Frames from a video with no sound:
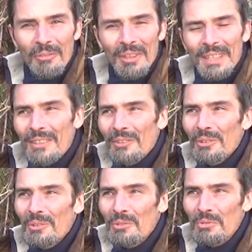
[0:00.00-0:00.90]
fait
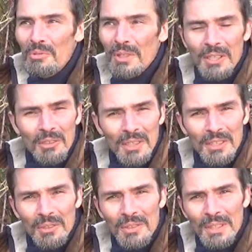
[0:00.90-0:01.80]
euh, de vouloir
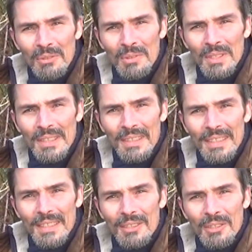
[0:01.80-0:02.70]
collectionner tout ce qui était
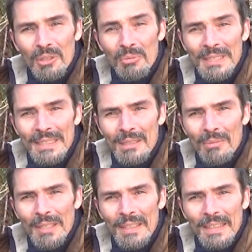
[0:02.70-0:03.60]
euh,
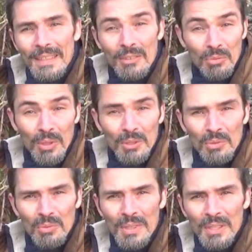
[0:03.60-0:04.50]
comestible et de vouloir
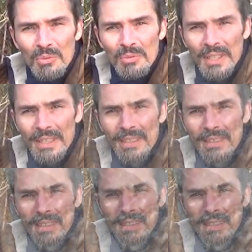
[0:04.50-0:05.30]
surtout découvrir